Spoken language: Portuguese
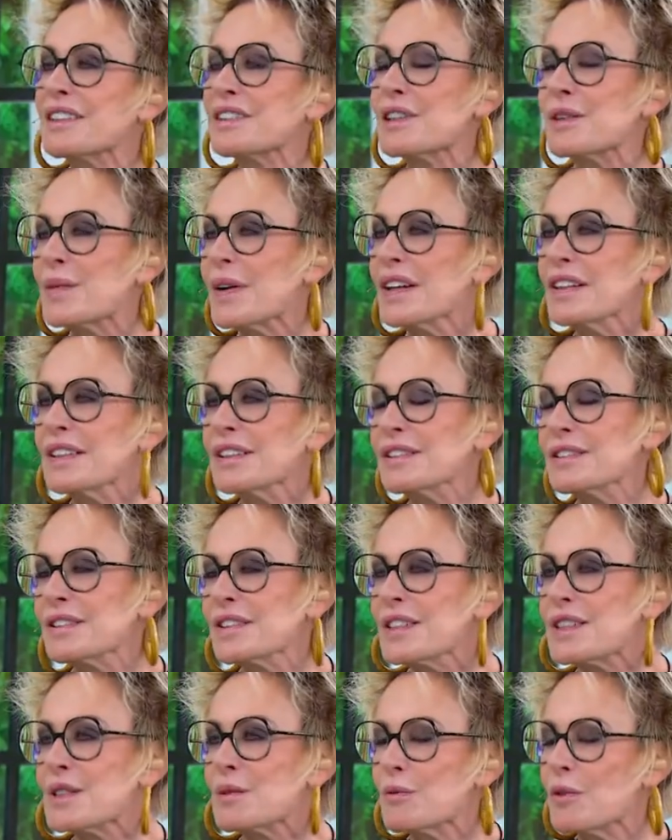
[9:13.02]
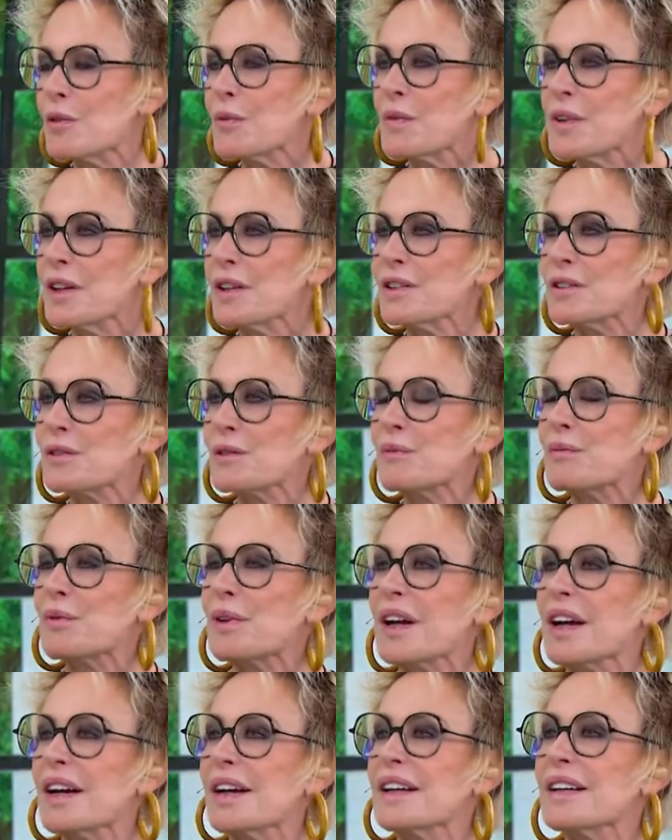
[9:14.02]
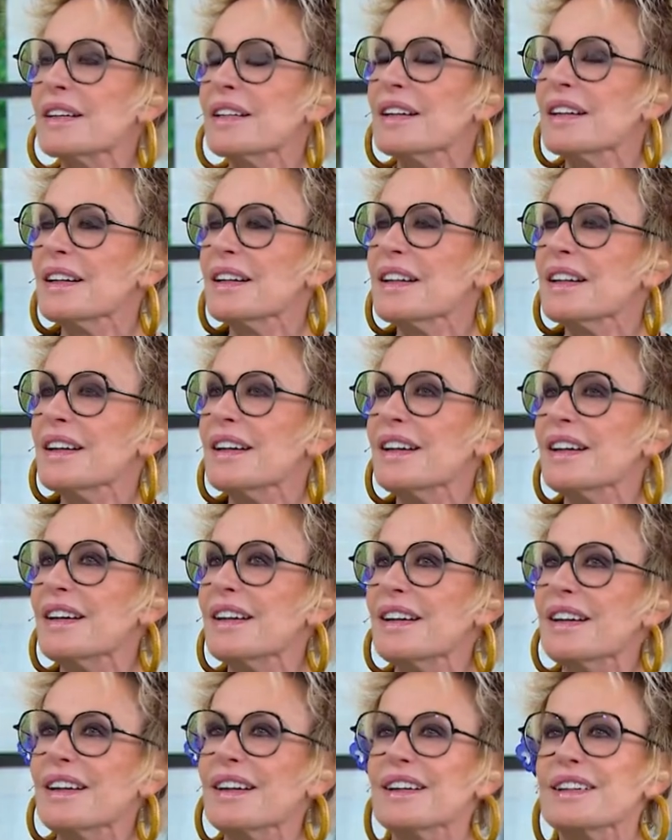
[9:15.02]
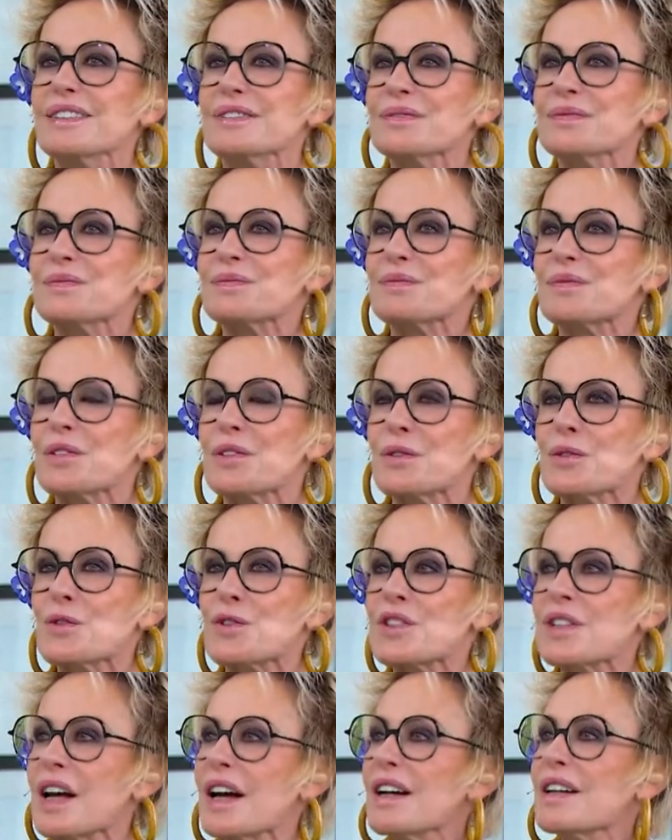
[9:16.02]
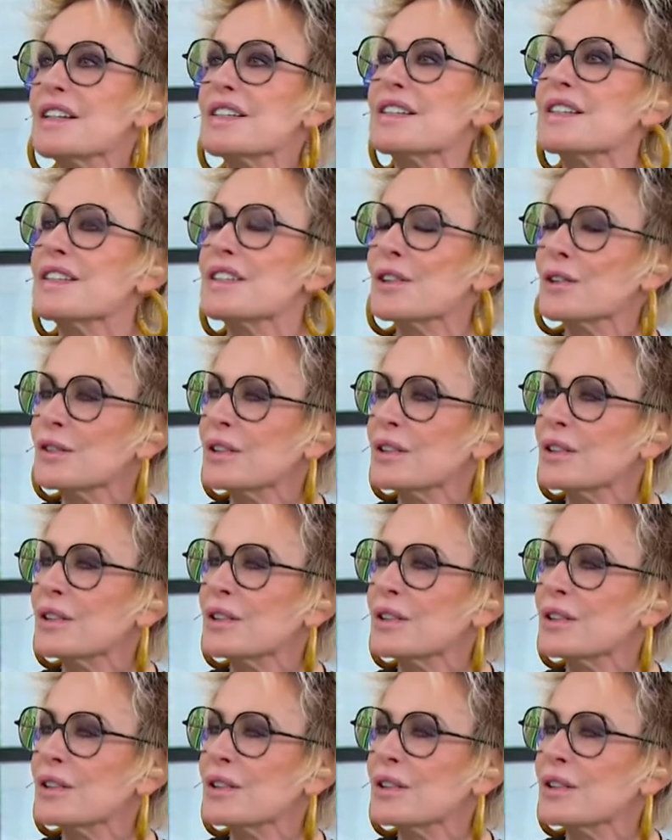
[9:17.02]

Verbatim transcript: trabalhando nesse momento para é, usar esse seu